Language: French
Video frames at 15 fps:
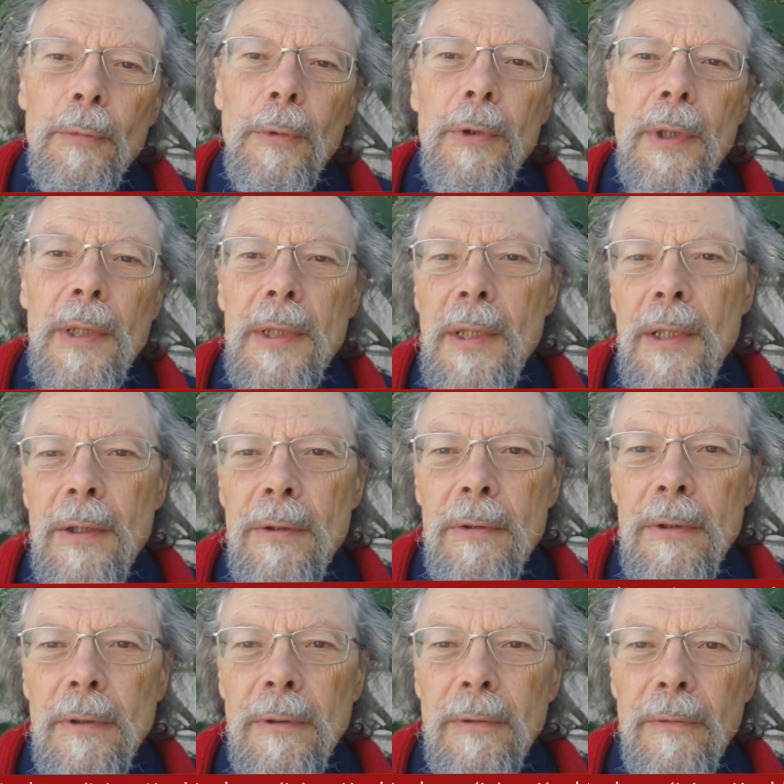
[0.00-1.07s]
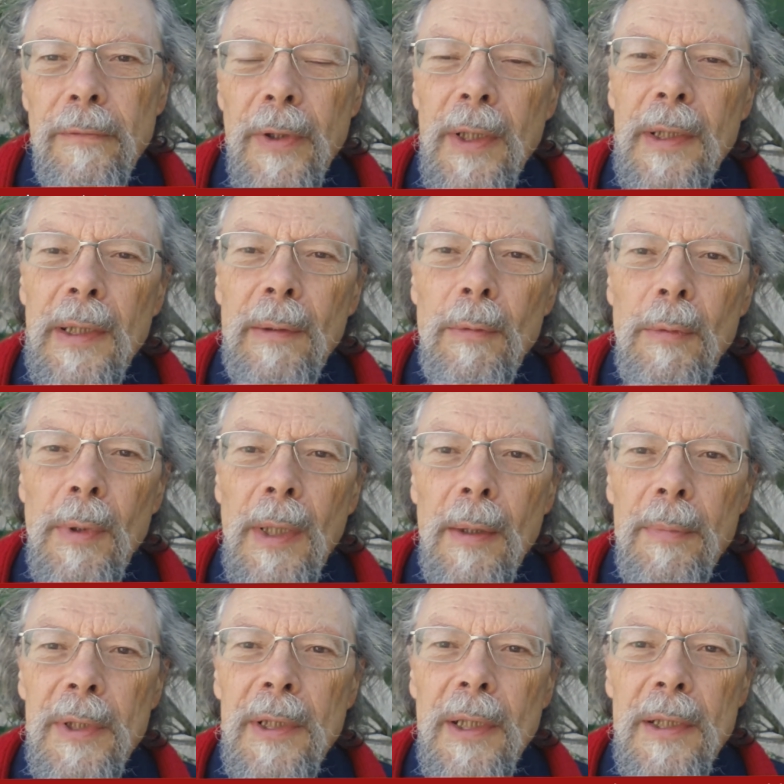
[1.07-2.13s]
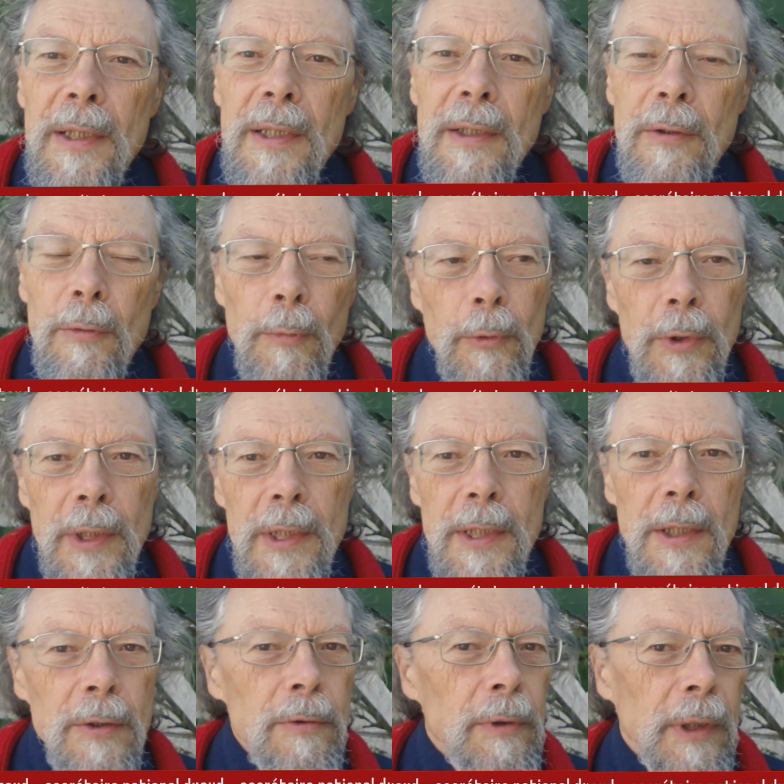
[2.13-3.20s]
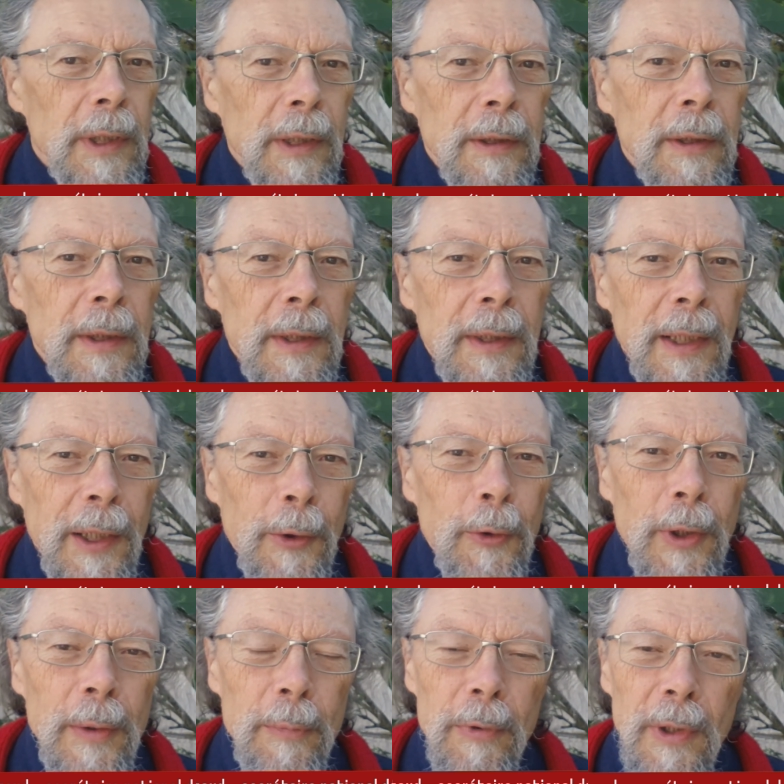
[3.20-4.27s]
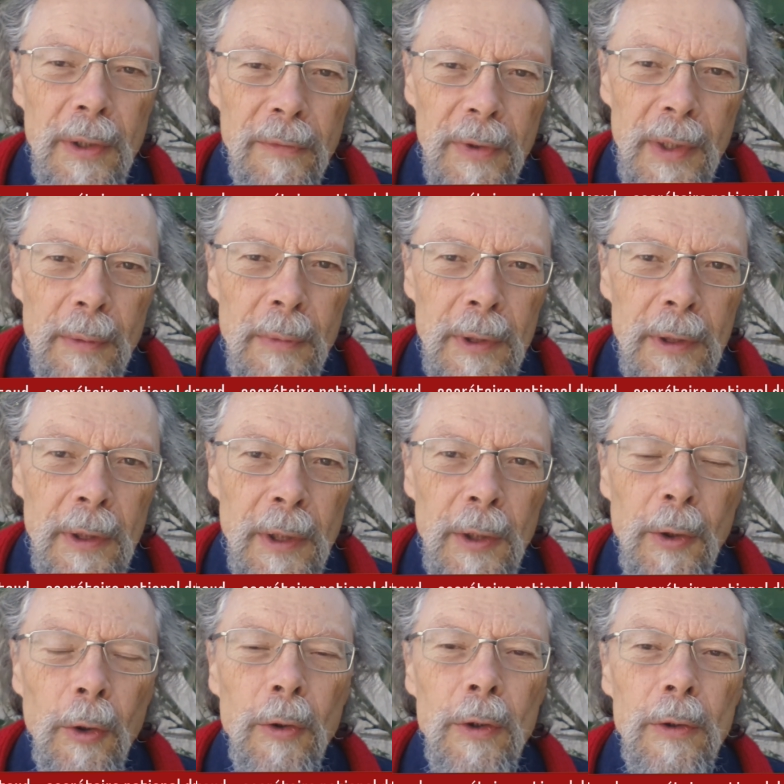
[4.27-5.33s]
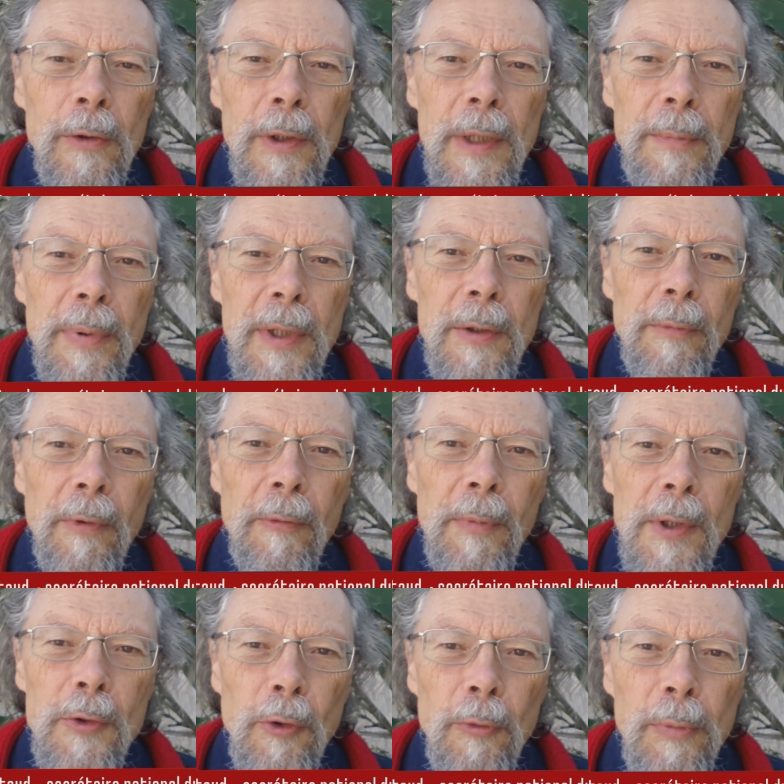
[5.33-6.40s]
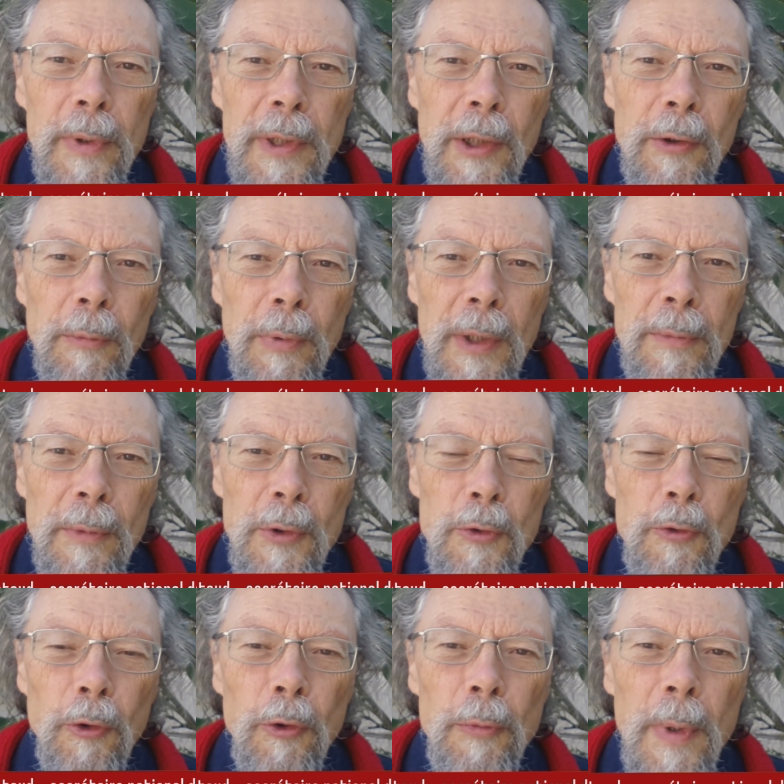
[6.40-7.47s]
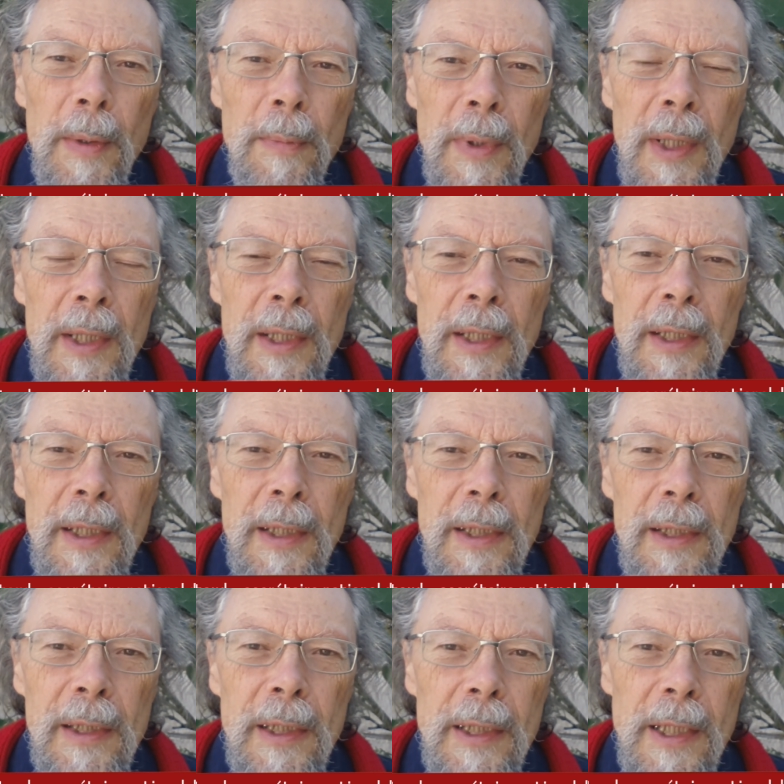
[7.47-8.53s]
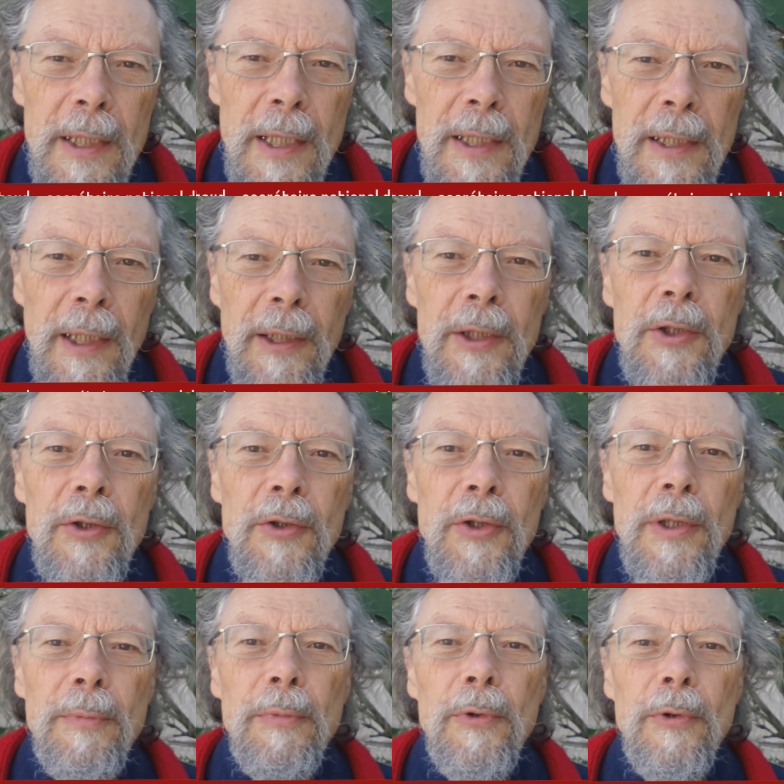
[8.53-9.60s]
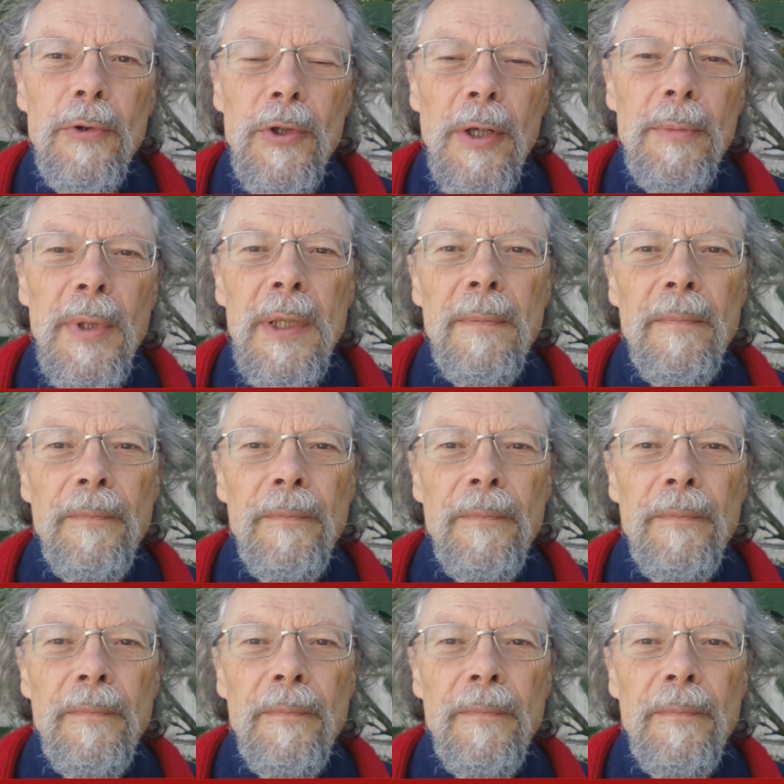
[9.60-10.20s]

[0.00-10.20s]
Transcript: mondialisation véritablement capitaliste Une mondialisation car, à notre époque évidemment, euh, les pays ne peuvent pas se replier complètement sur eux-mêmes, il est nécessaire d'échanger plus que jamais,